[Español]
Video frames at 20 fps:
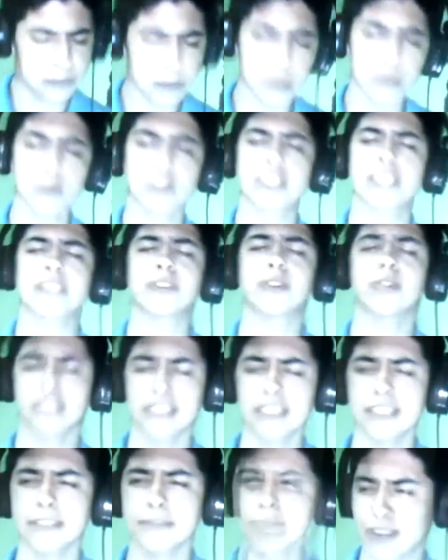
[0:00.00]
Espero muchas
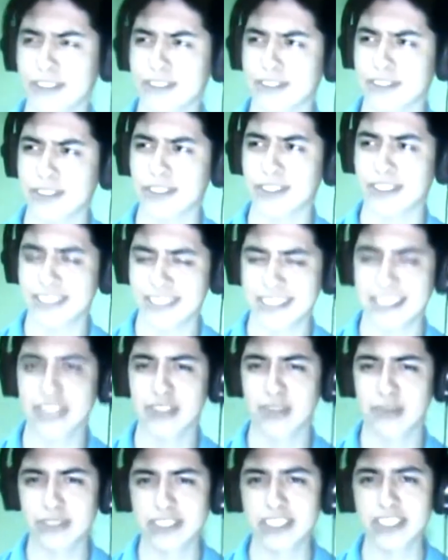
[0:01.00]
cosas, por eso estoy
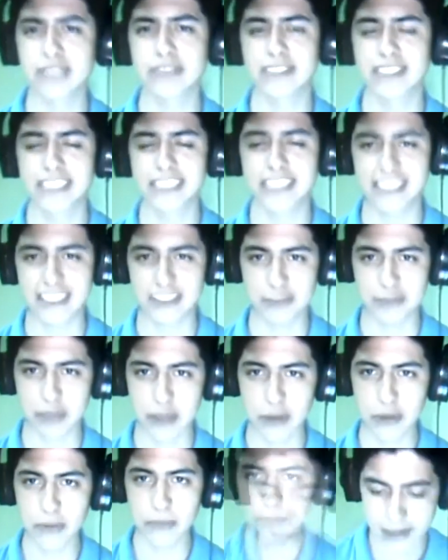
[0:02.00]
diciendo muchas veces
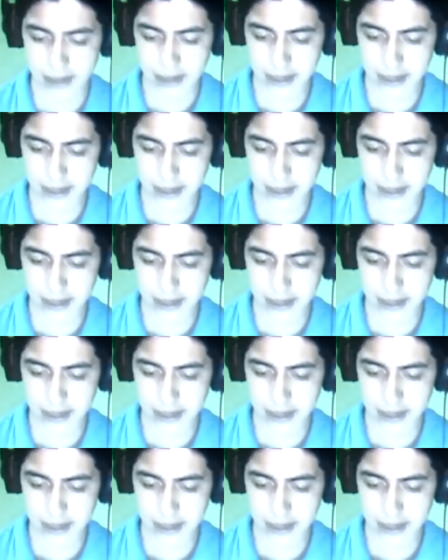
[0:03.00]
espero.